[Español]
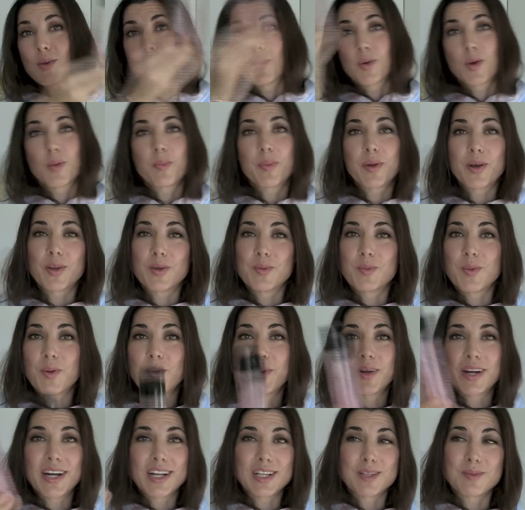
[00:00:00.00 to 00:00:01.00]
como no paro de
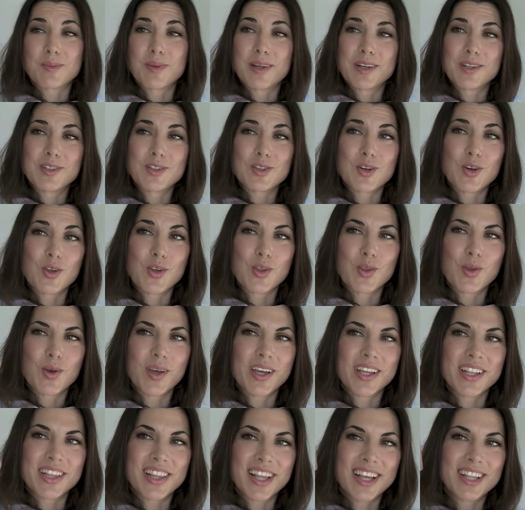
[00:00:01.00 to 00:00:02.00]
mover las manos, lo he ido
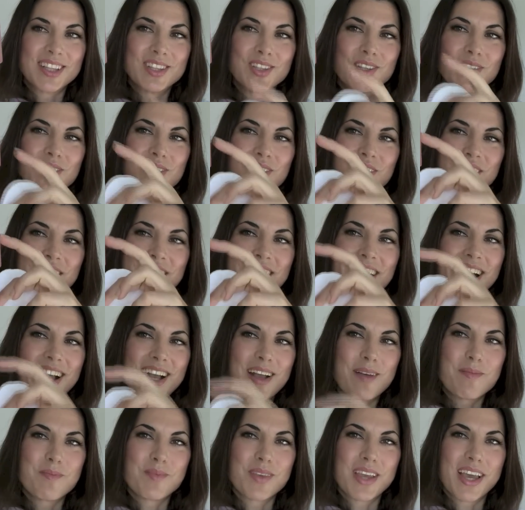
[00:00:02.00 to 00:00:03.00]
agitando y ha
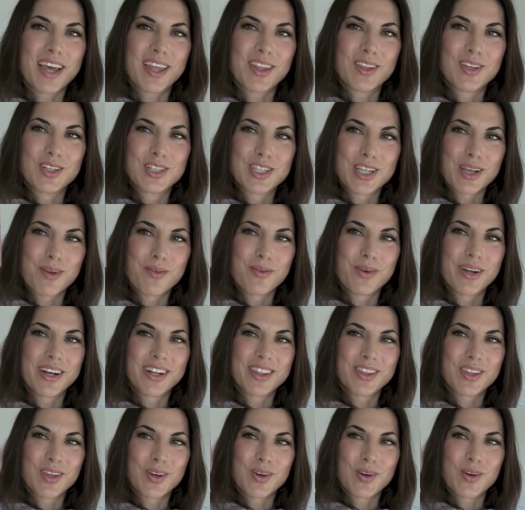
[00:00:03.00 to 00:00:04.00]
cambiado y se ha
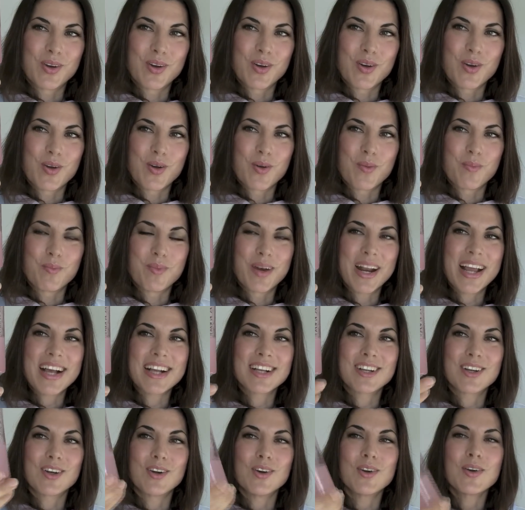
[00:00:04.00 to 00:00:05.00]
vuelto
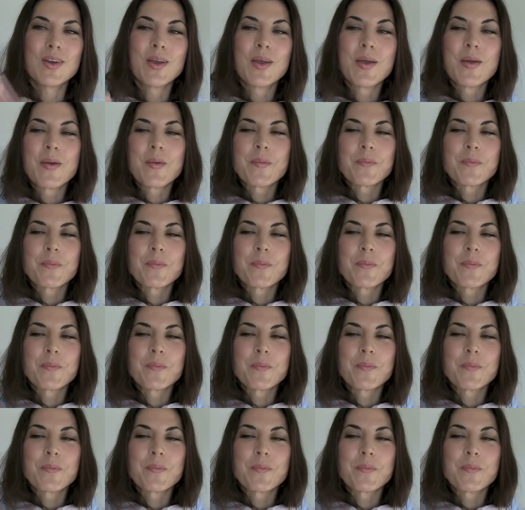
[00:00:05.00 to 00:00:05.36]
blanco.